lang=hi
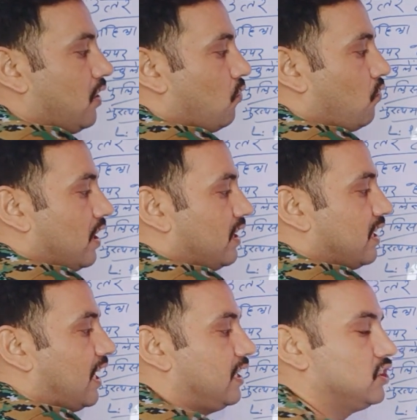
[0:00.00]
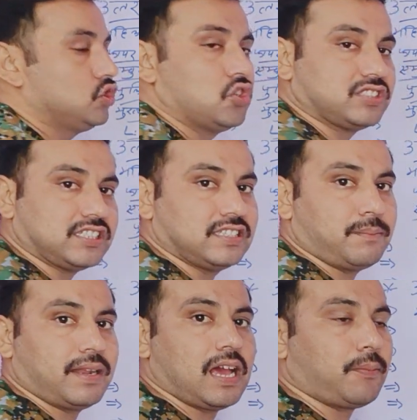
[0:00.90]
1906
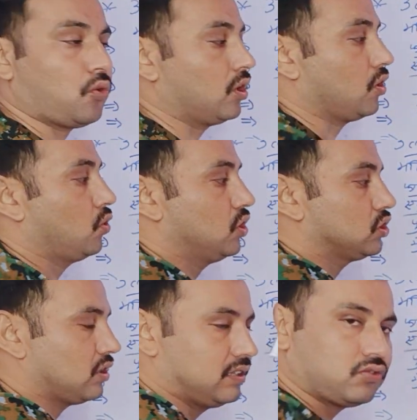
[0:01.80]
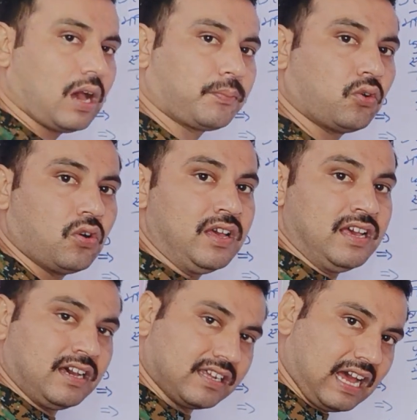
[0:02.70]
नंबर है आप कॉल करोगे तुरंत आपको
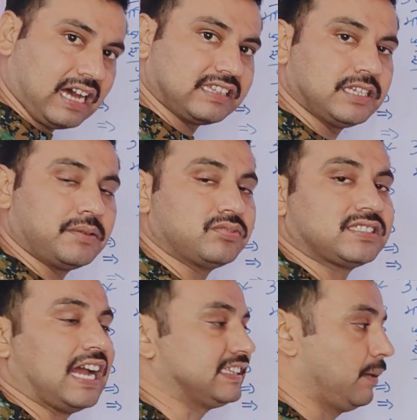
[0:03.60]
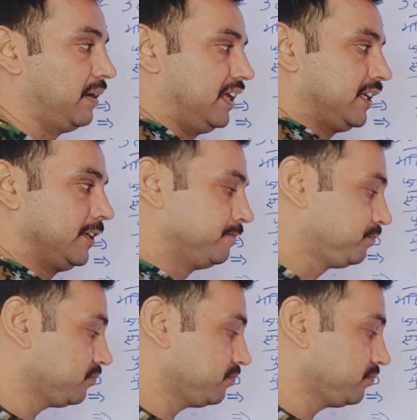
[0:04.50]
राहत एवं सहायता मिलेगी